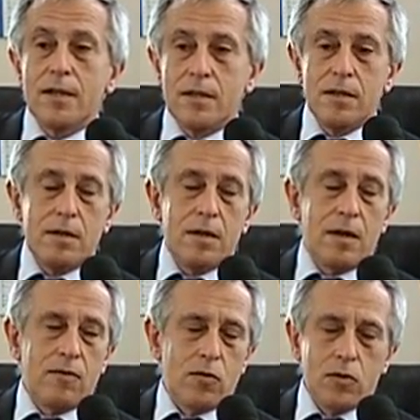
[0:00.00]
di
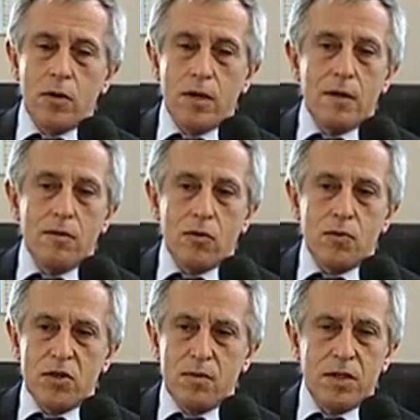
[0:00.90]
lavoro e lavoro
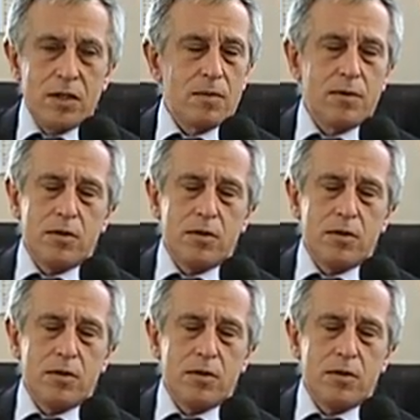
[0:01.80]
specialmente per